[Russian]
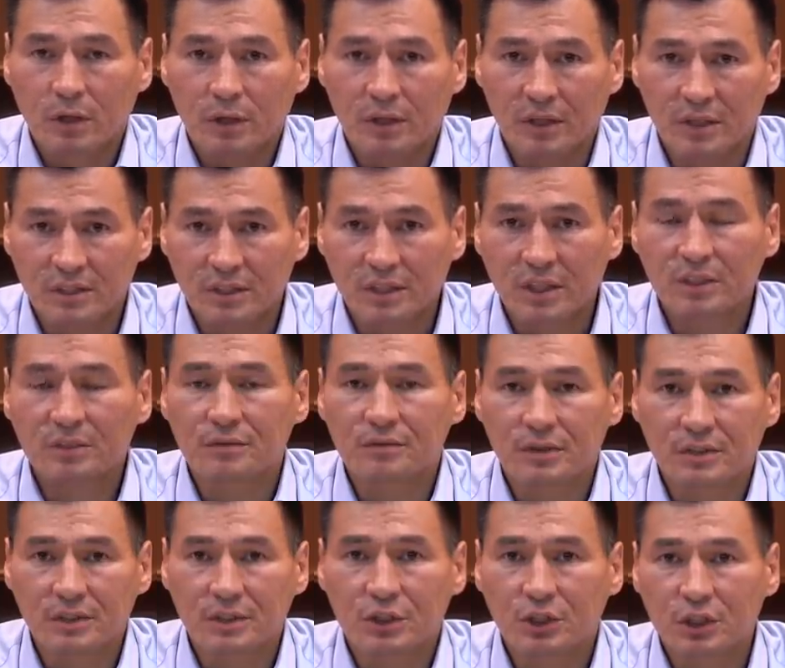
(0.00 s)

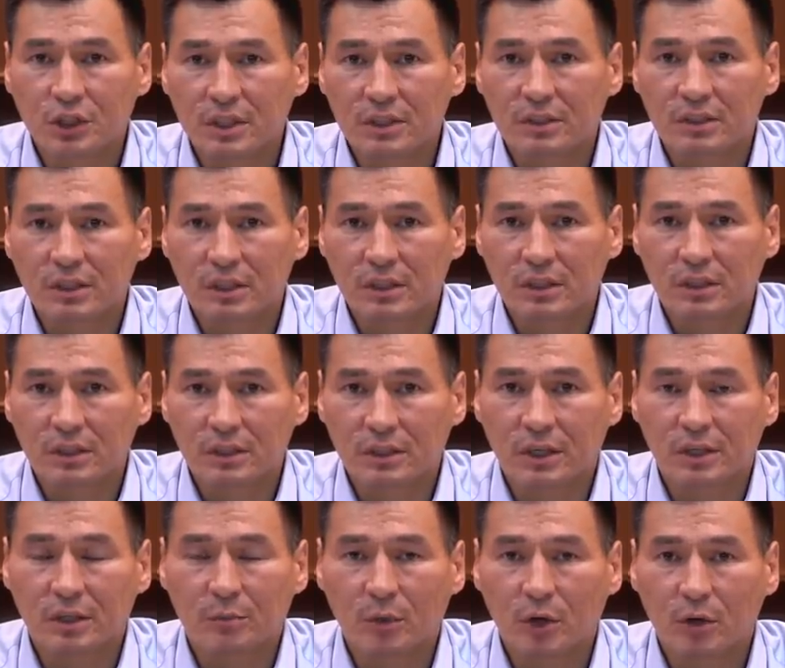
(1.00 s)
Естественно, сейчас
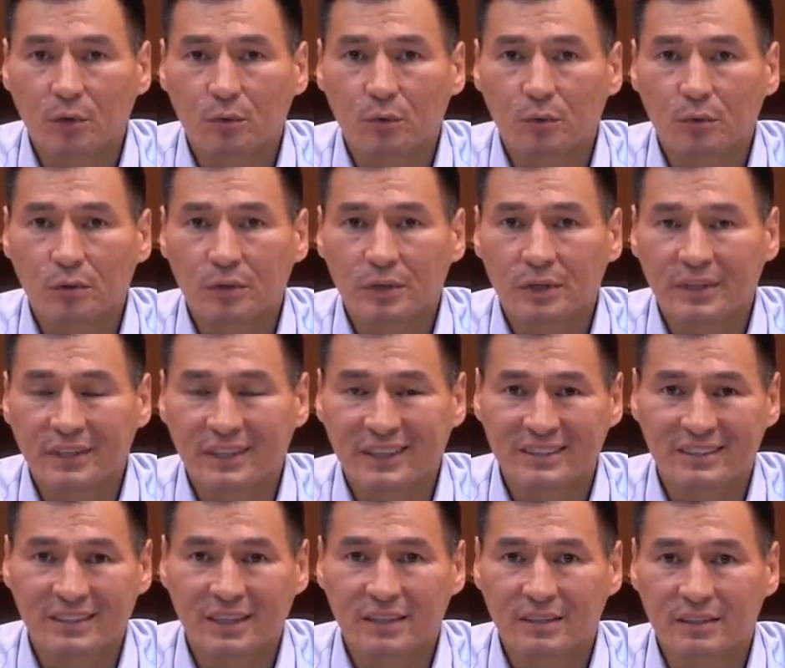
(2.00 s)
я не могу не
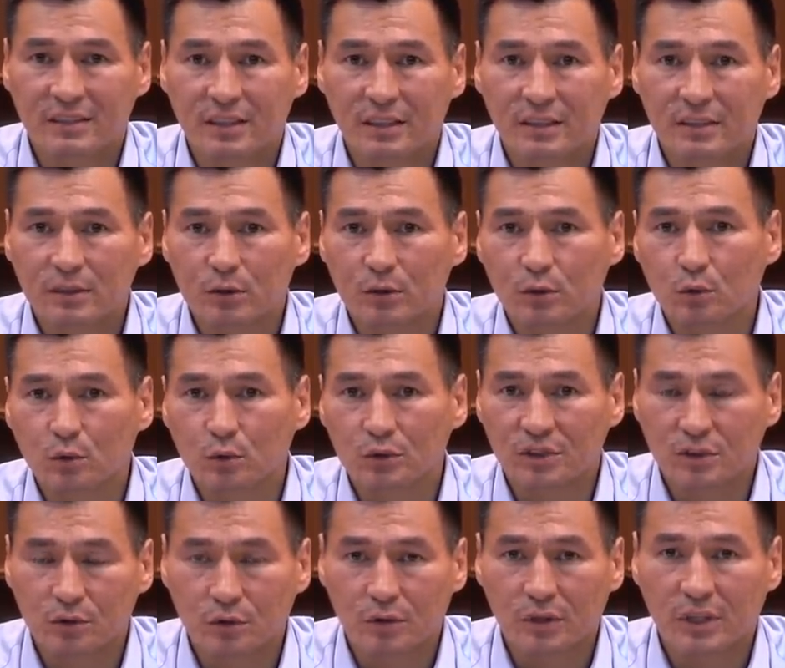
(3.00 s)
сказать о
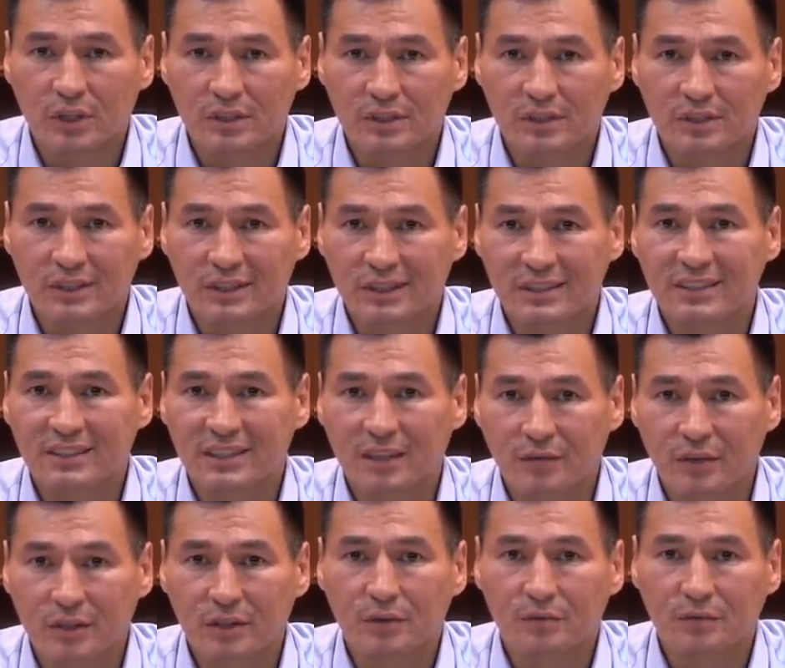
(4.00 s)
ситуации с
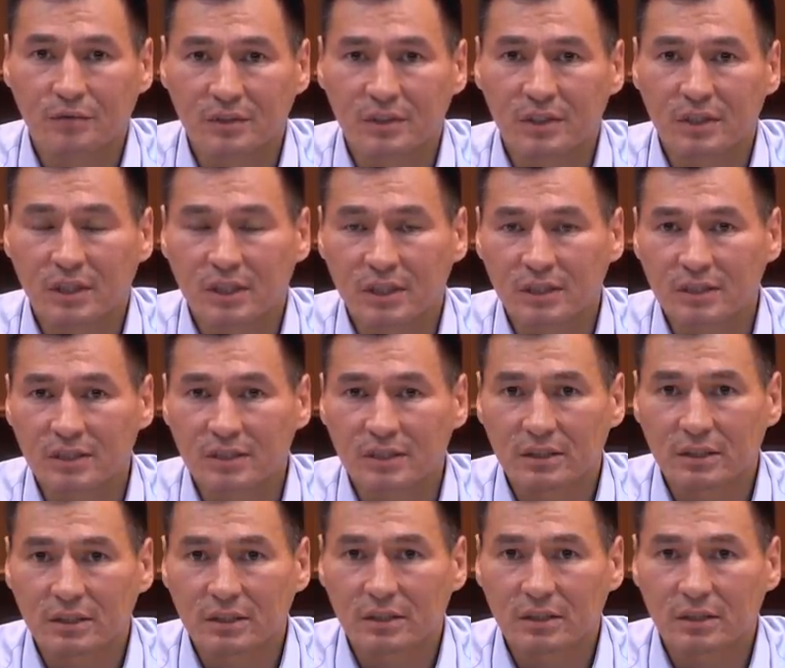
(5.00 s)
Советом
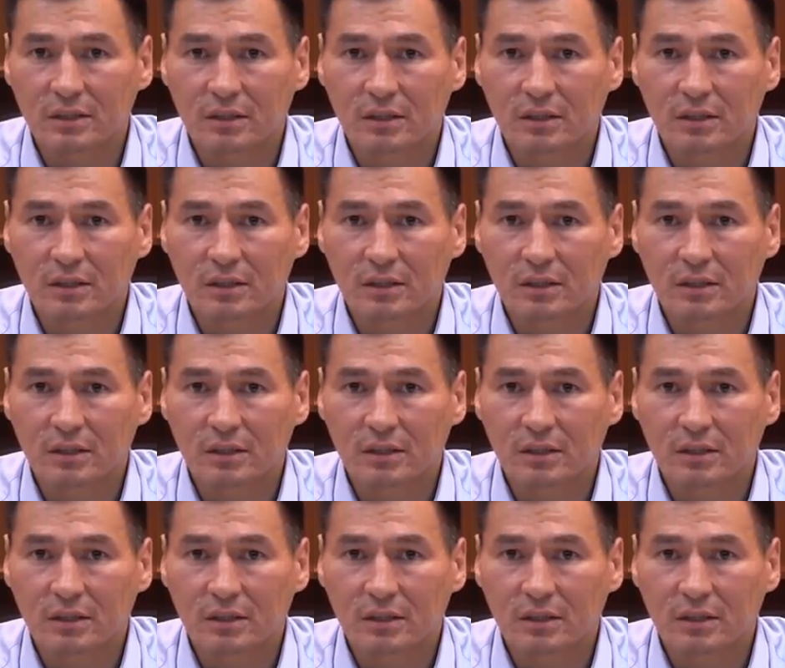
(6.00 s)
Федерации.